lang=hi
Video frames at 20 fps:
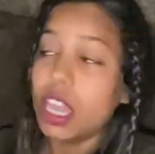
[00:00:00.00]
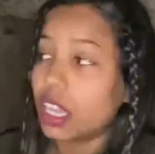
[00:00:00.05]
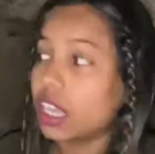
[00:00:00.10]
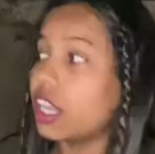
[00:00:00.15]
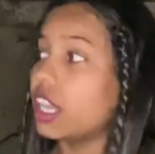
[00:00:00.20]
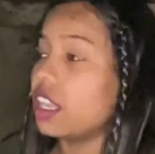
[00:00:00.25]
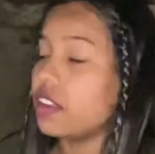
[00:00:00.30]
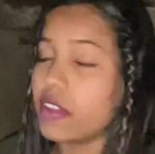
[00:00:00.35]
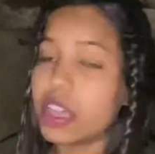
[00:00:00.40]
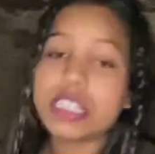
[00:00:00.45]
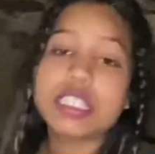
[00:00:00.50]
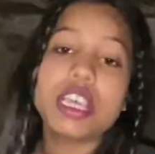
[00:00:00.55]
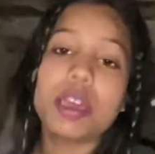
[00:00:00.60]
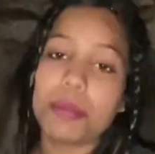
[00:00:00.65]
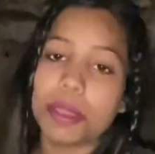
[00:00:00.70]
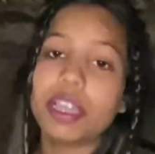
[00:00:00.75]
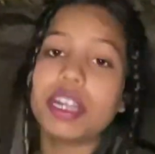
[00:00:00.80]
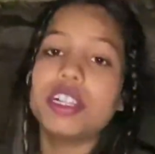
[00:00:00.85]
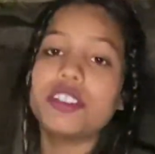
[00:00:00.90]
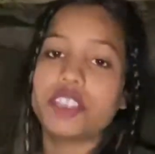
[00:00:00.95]
कल वैसे
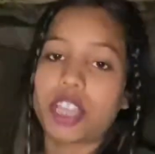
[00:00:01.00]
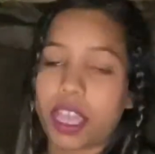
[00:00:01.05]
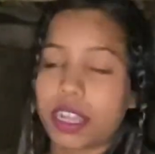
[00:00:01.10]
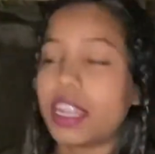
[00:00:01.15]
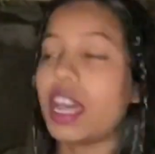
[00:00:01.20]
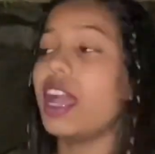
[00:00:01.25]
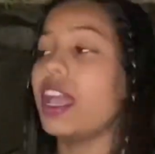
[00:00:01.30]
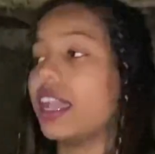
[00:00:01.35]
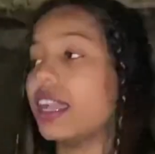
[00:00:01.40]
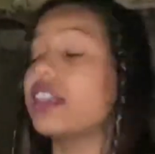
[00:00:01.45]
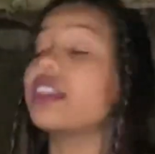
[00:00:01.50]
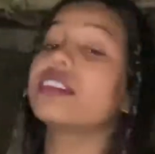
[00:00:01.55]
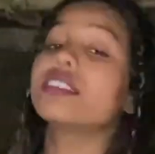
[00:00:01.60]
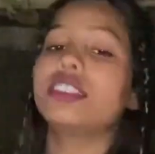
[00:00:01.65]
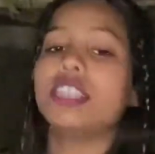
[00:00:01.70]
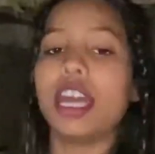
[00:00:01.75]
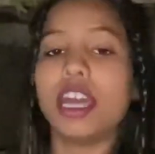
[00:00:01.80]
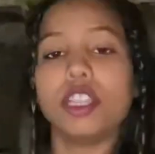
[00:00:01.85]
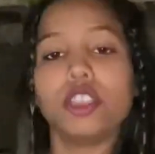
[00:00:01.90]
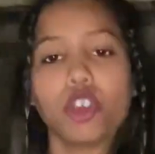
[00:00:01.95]
हमें कल जाना है
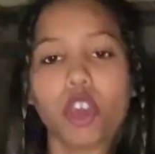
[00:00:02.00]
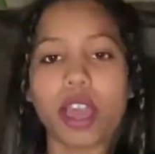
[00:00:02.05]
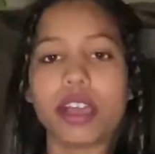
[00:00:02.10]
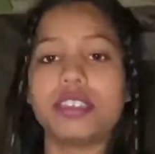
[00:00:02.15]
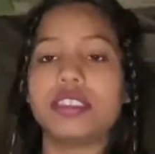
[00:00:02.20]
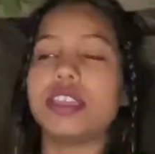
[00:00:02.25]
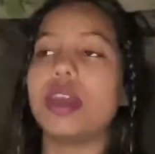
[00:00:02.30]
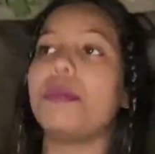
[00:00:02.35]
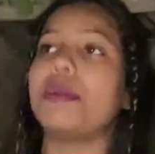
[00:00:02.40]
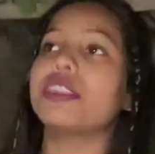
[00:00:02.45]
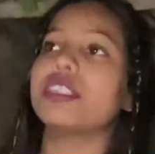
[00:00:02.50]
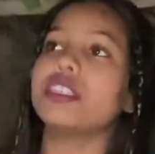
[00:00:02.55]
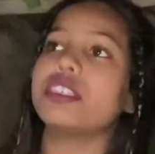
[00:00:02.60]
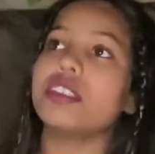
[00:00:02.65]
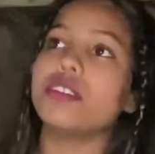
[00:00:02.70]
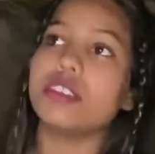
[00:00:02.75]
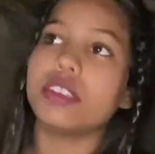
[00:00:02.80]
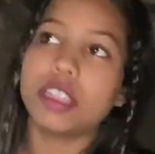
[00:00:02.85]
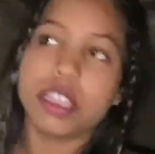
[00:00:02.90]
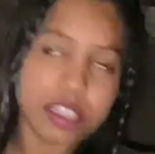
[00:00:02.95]
जान तो आज था बट किसी
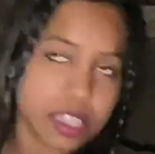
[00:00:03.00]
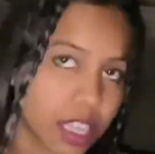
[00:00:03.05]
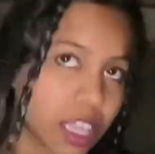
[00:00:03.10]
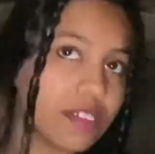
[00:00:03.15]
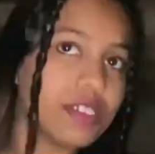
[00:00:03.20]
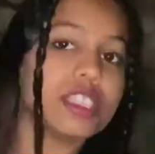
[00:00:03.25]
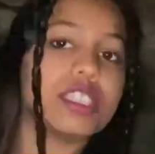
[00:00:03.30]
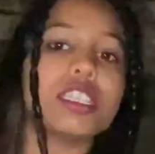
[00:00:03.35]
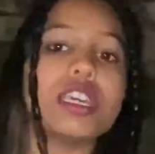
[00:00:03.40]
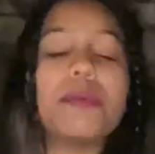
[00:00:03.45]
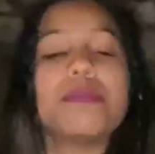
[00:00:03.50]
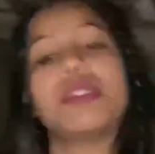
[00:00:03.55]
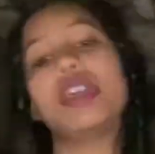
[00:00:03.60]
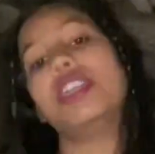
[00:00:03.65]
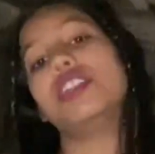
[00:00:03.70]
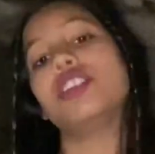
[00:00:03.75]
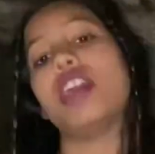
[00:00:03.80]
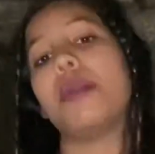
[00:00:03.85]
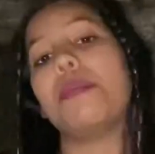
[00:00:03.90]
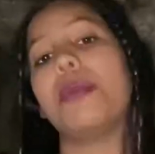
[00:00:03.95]
रीज़न की वजह से हम
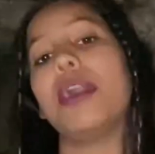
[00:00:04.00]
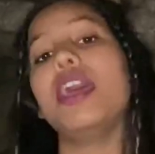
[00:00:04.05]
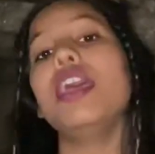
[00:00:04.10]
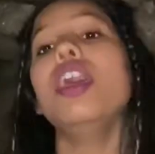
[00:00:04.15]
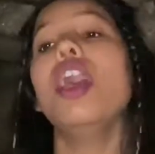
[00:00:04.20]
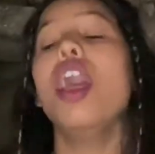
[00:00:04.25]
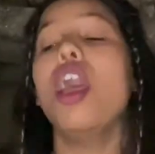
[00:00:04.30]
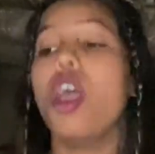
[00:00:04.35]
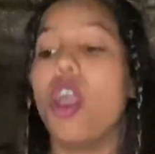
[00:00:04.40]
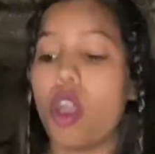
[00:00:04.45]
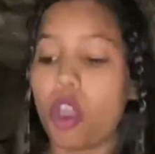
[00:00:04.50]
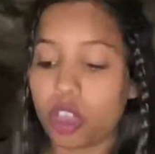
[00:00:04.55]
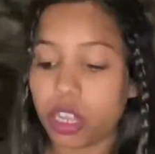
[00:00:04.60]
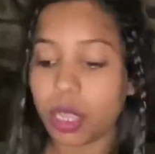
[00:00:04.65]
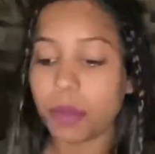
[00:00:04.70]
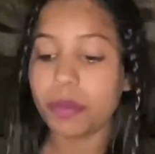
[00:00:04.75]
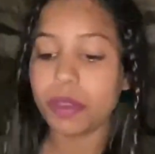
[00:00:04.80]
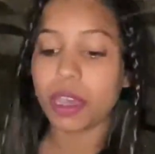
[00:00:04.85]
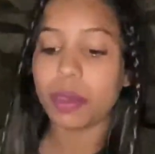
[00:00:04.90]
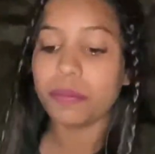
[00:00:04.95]
नहीं जा पाए और
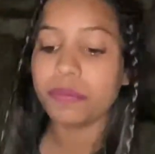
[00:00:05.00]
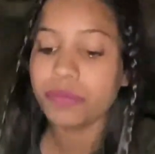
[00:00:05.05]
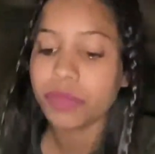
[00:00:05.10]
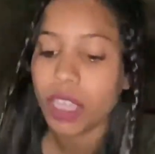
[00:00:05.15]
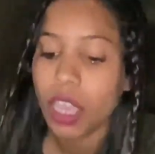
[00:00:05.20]
अब हम